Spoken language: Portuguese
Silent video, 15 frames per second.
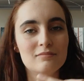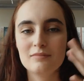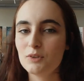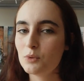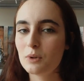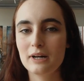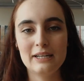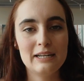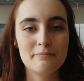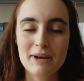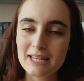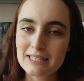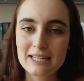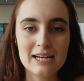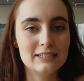Nunca li
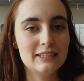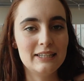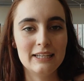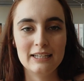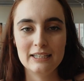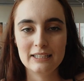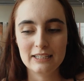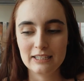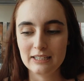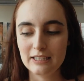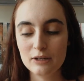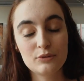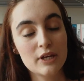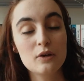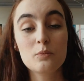mais nada dele. E
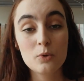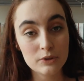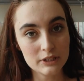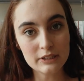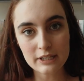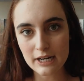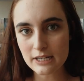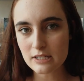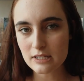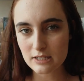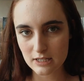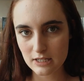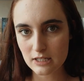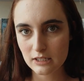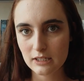eu tenho muito interesse,
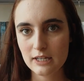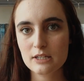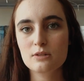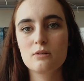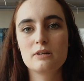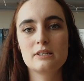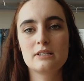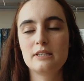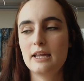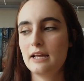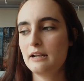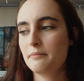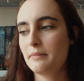sim, em ler as coisas dele,